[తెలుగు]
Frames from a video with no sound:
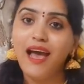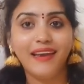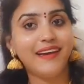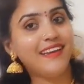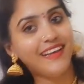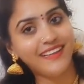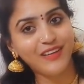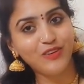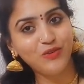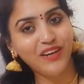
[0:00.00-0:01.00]
ఆల్రెడీ నా
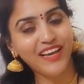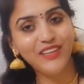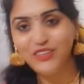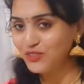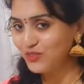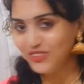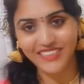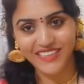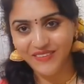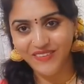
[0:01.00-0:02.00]
దగ్గర ఉన్నాయి
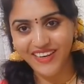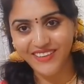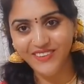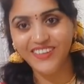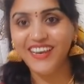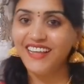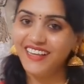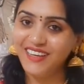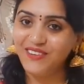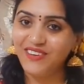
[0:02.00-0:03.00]
తీసుకొచ్చేది ఏమి లేదు నా
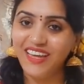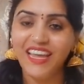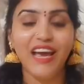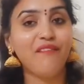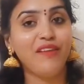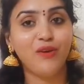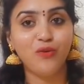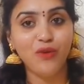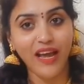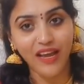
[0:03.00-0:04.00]
దగ్గర ఉన్నాయి అవి
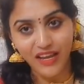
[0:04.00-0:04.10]
కూడా